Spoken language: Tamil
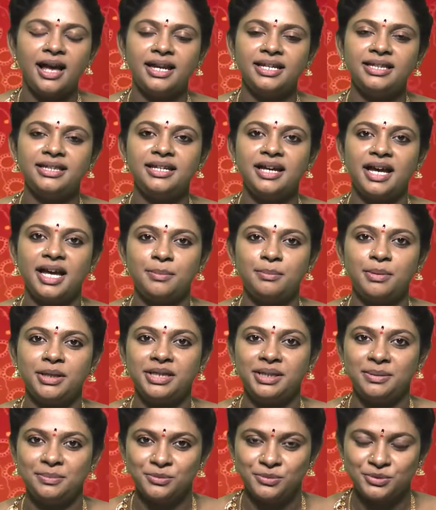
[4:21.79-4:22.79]
ஐந்து
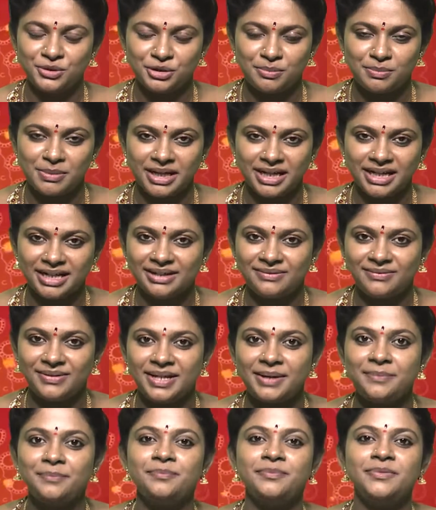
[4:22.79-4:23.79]
ஐம்பத்தி மூன்று மணி அளவில்